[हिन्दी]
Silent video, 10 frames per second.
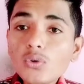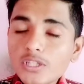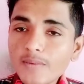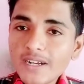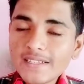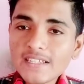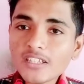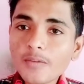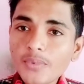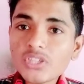उस
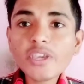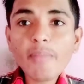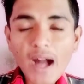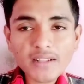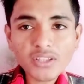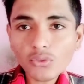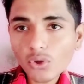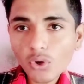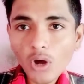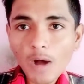मेडिसिन के पीछे भाग भागते
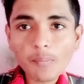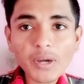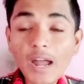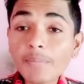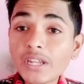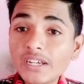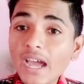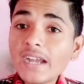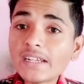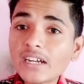तो हो आप पर आपकी
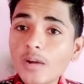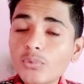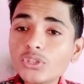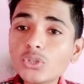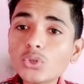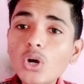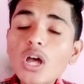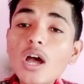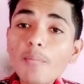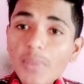डाइट खराब होती तो
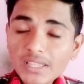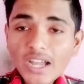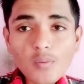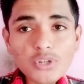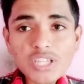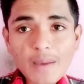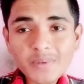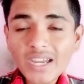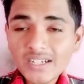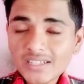बताओ मुझे आपकी